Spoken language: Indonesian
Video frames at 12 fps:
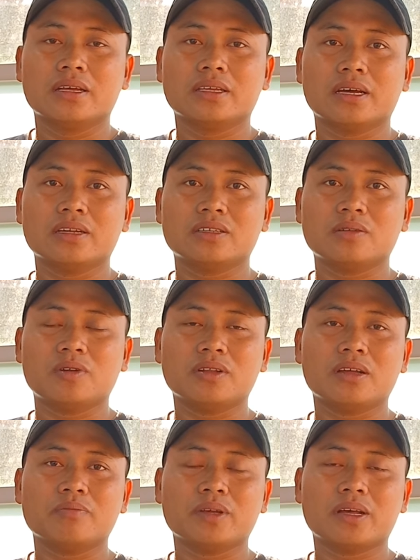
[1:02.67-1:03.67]
yang bisa boleh
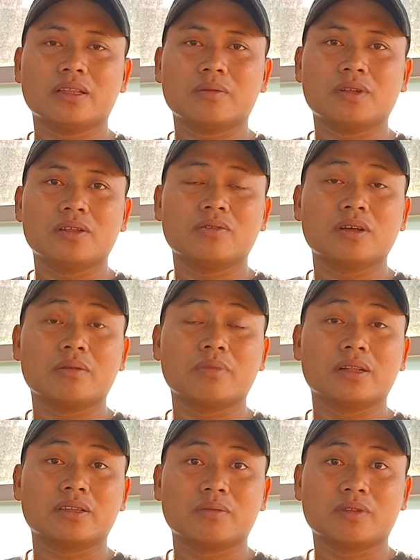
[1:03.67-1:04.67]
nyampaikan ada juga
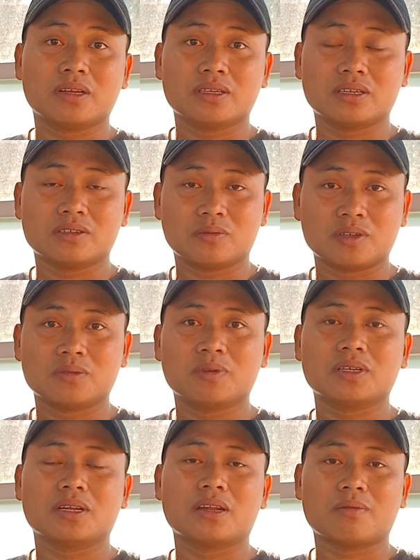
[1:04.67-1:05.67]
BLT yang tidak informasi masih
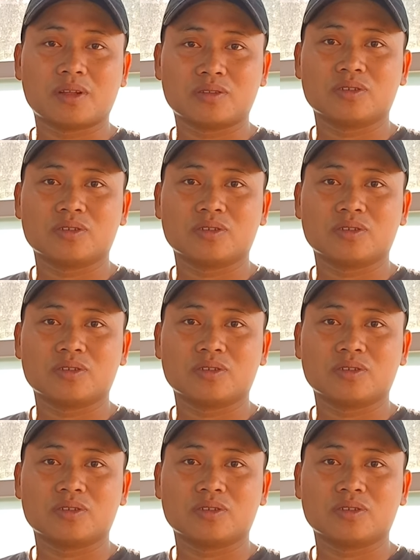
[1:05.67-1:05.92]
besar ribu